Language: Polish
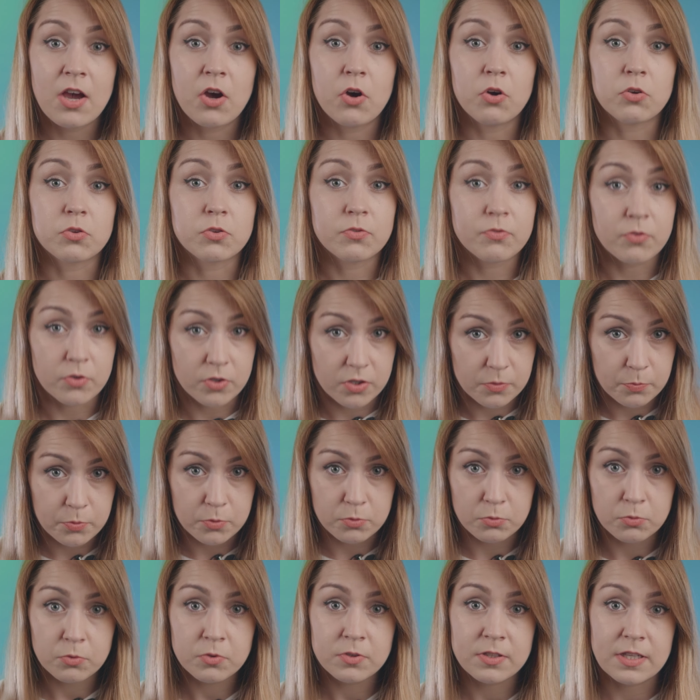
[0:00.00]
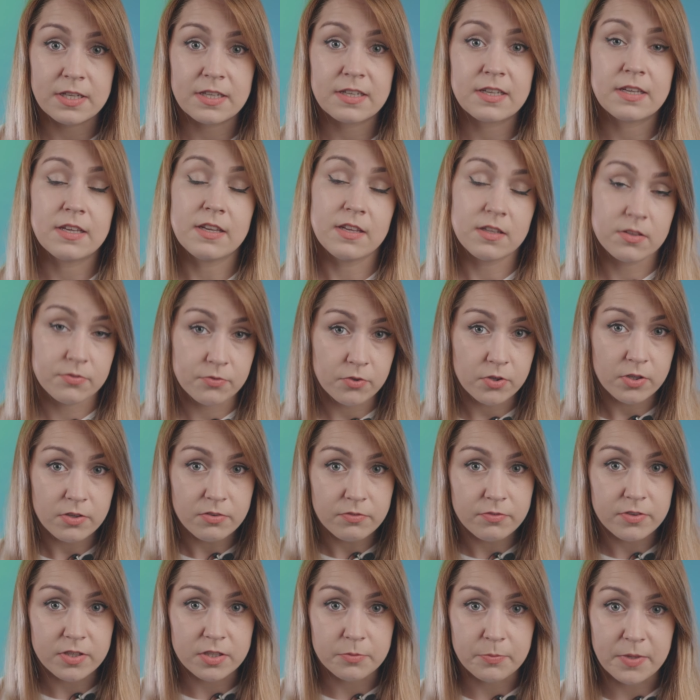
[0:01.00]
o Twoich produktach i Twojej
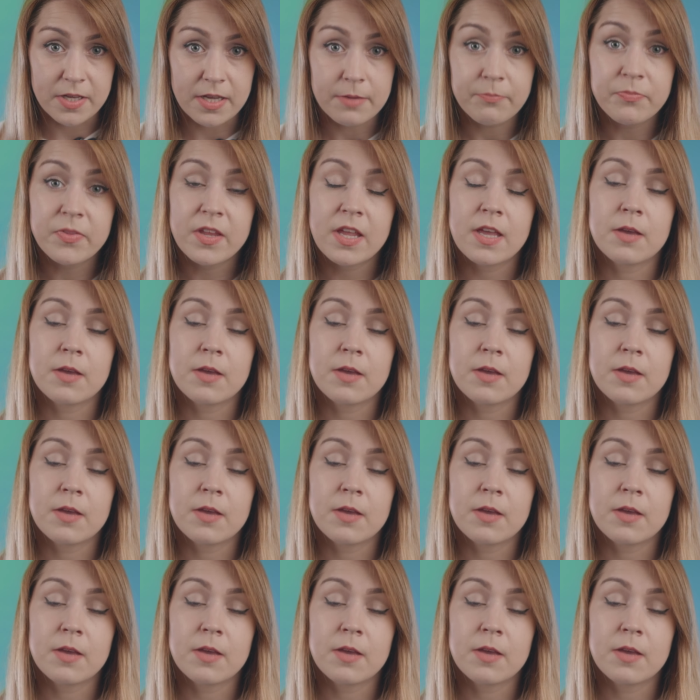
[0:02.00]
firmie